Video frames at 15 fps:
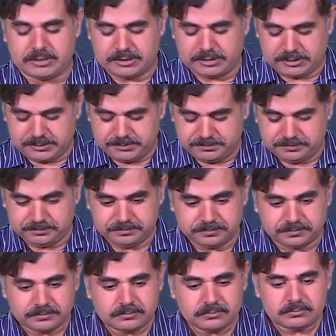कर रहा है
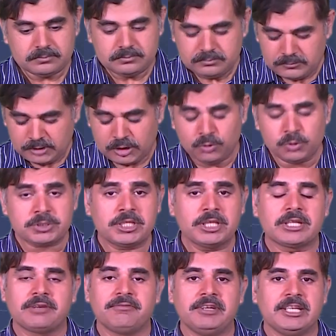उसकी
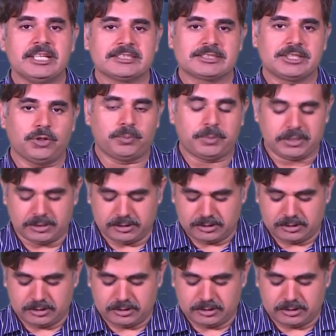कन्वीनियंस के ऊपर